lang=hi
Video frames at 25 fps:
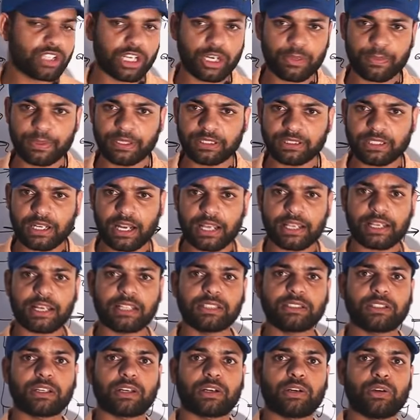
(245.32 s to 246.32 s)
सिर्फ इतना
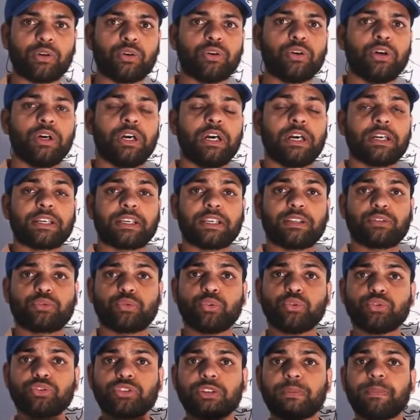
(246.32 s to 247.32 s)
याद कर लो कि
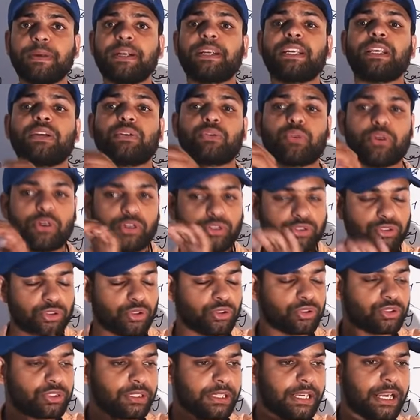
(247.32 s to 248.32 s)
शुष्क मिट्टी कौन सी
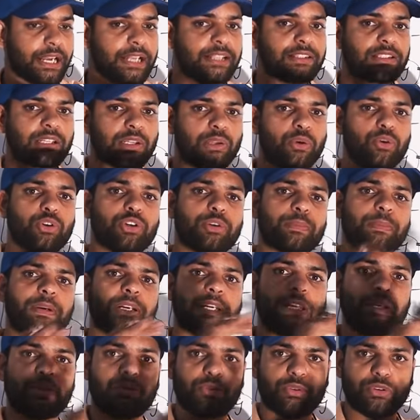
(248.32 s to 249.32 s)
होती है जलोड़
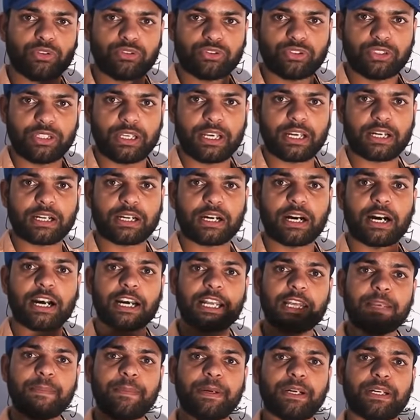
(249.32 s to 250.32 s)
मिट्टी कौन सी है
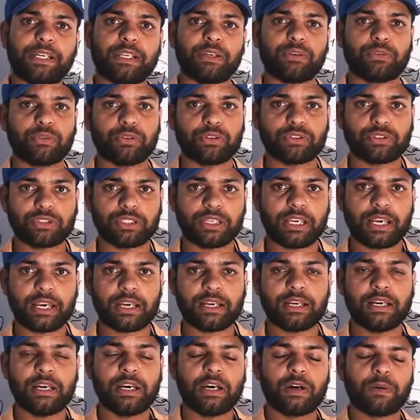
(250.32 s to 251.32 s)
काली मिट्टी कौन सी
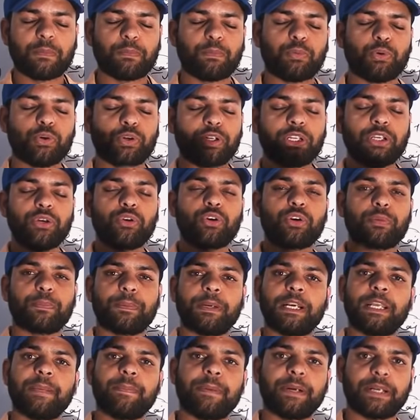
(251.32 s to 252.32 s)
है भूरी और
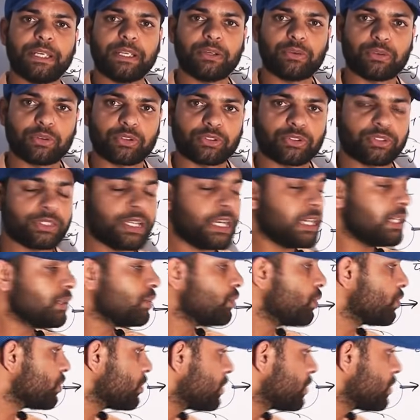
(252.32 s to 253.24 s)
पीली मिट्टी कौन सी है इनको